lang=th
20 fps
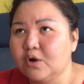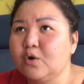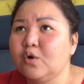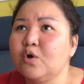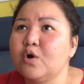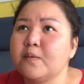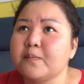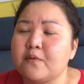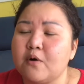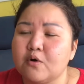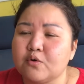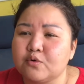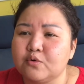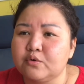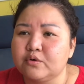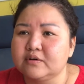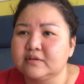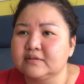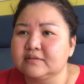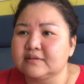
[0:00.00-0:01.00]
รูปของคุ
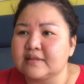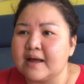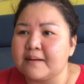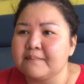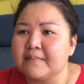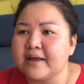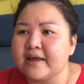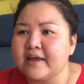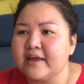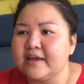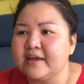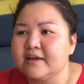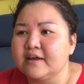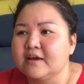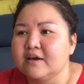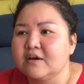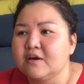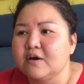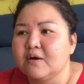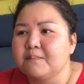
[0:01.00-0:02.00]
ณทำให้
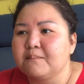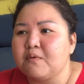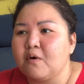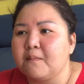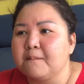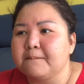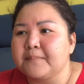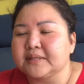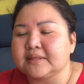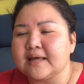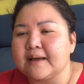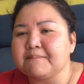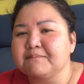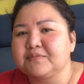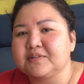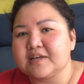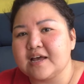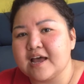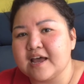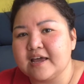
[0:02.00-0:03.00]
ผมประทับ
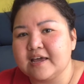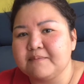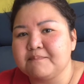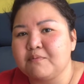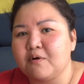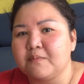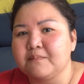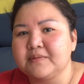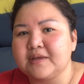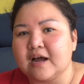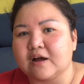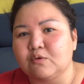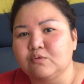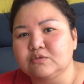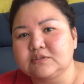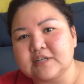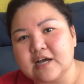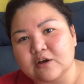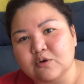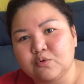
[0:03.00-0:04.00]
ใจ ผมอยากรู้
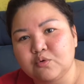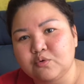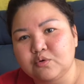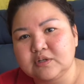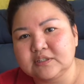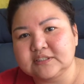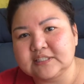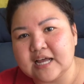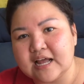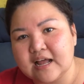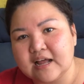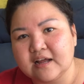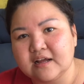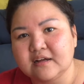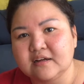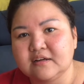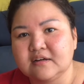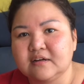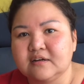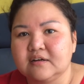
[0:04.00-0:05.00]
จักคุณจัง
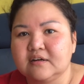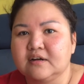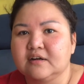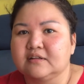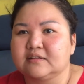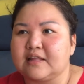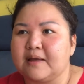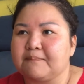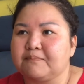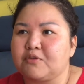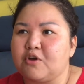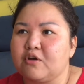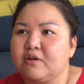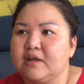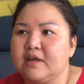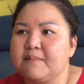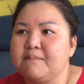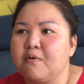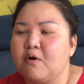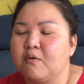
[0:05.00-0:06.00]
แต่ตอน
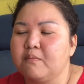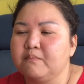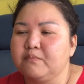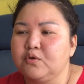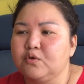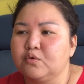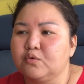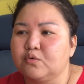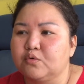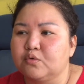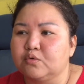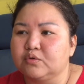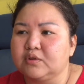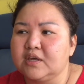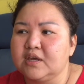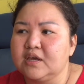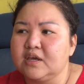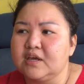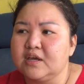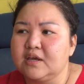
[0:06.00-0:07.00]
นี้ผมอยู่
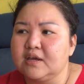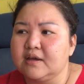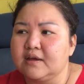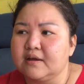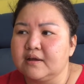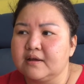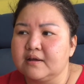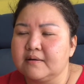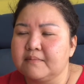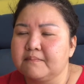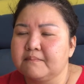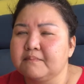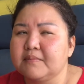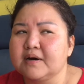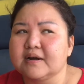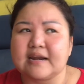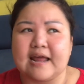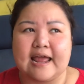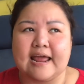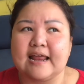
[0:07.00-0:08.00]
ที่เมือ
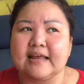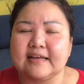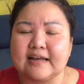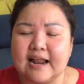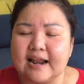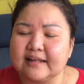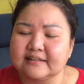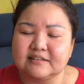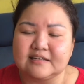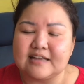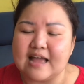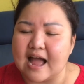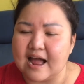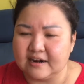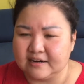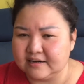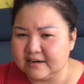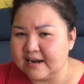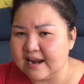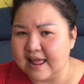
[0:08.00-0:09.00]
งไหนอะไรสักอย่าง
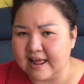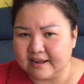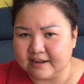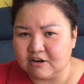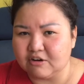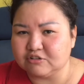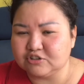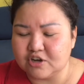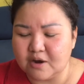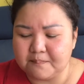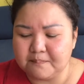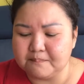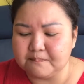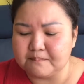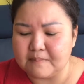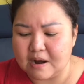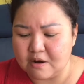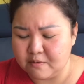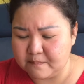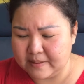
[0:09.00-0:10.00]
นี่แหละ เขาชอบ
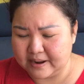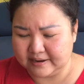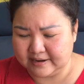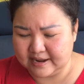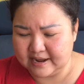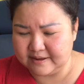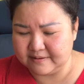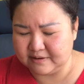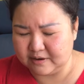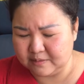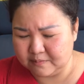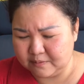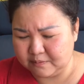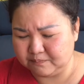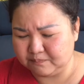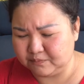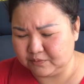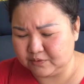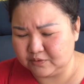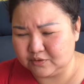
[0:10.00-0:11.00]
เมาส์แบบเนี้ยเขา
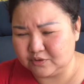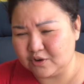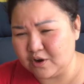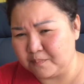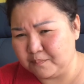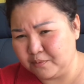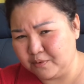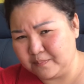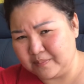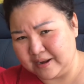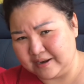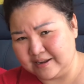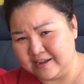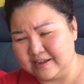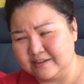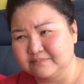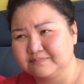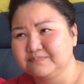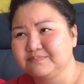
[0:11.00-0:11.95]
ชอบพูดแบบเนี้ย